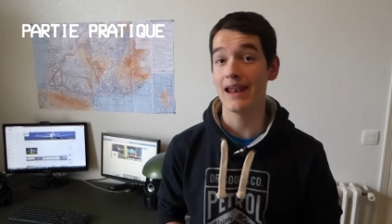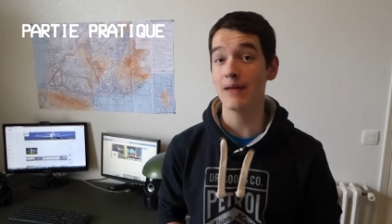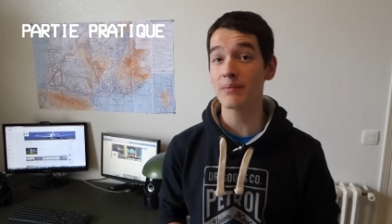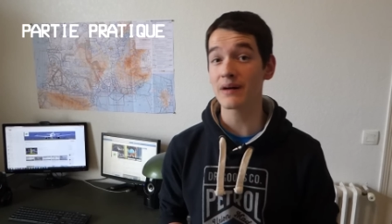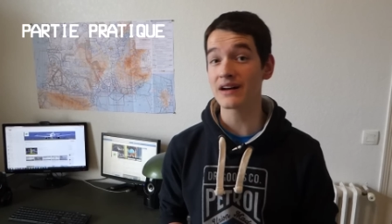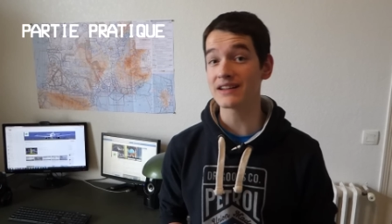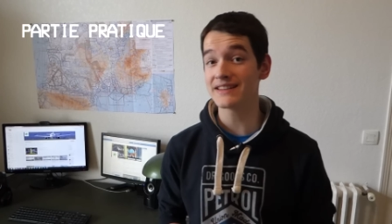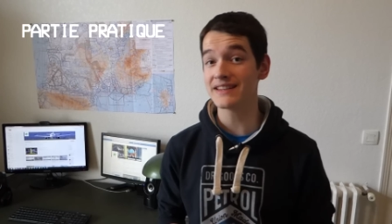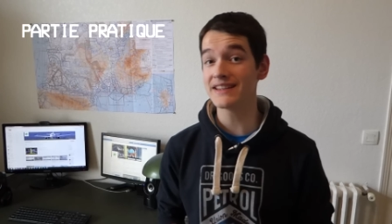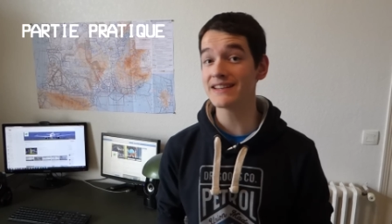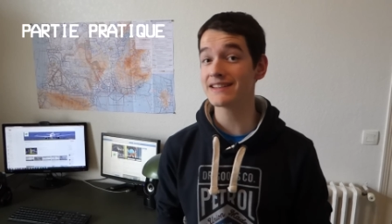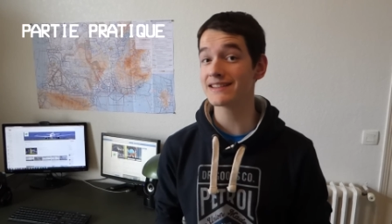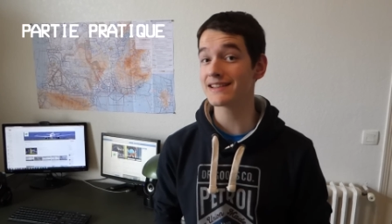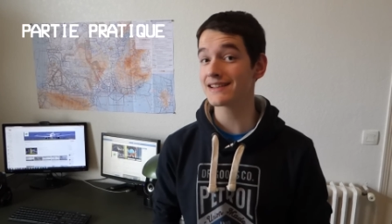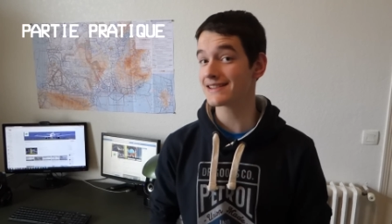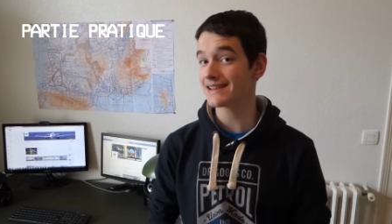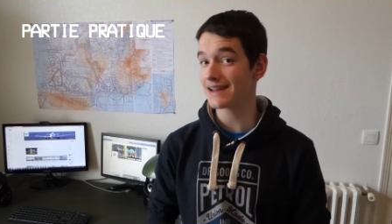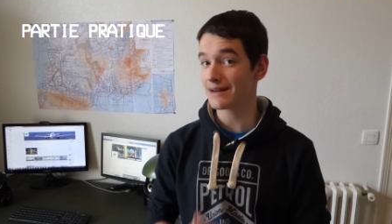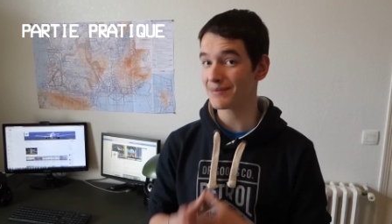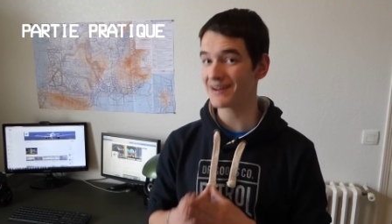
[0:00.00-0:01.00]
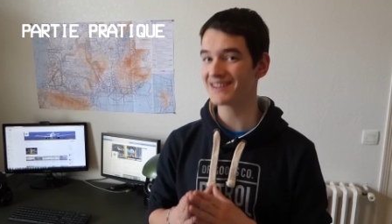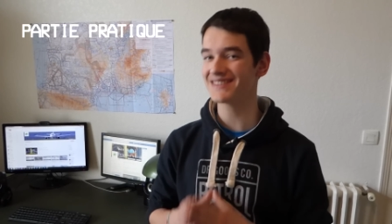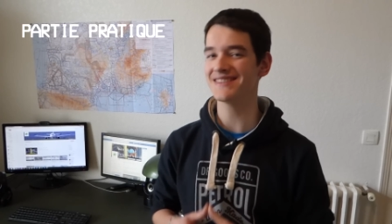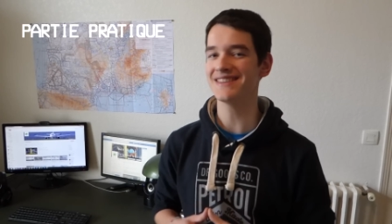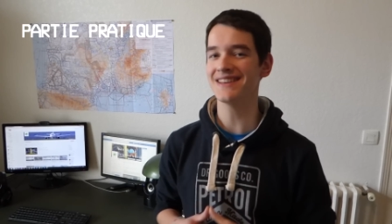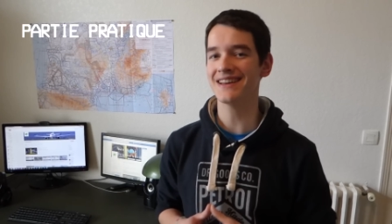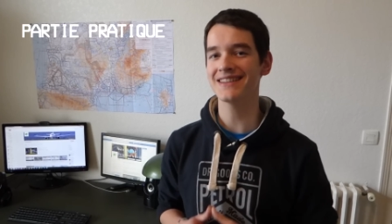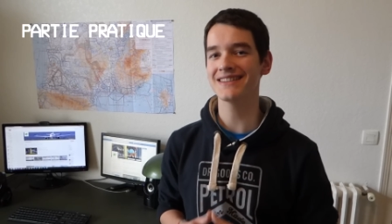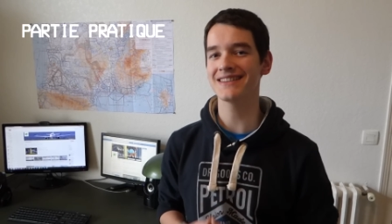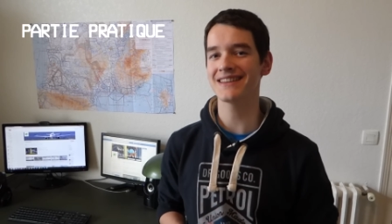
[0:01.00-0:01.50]
La pratique, ça c'est la partie
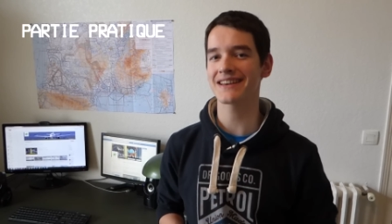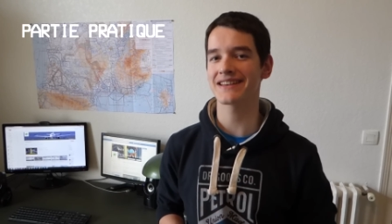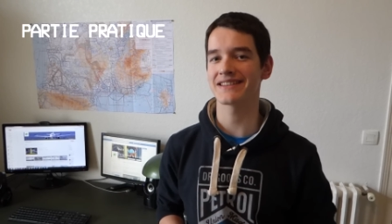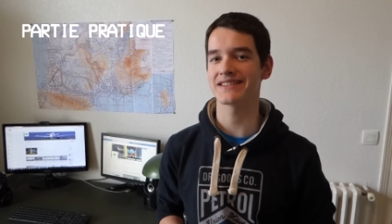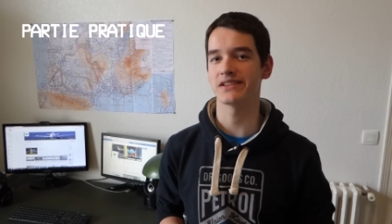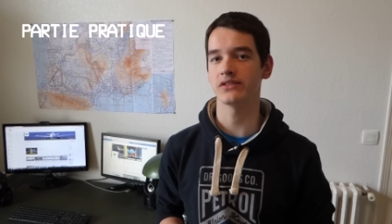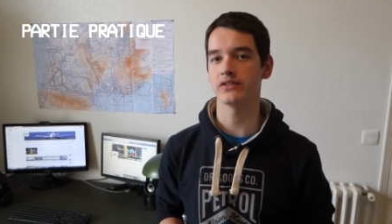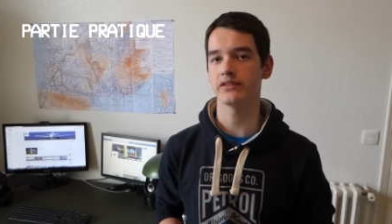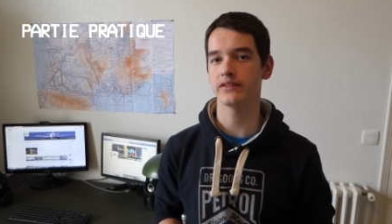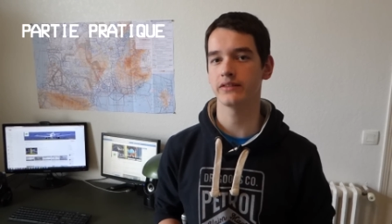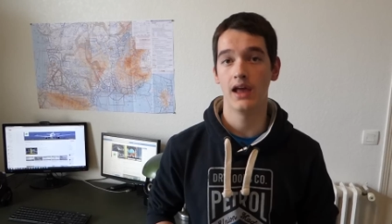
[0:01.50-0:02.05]
intéressante.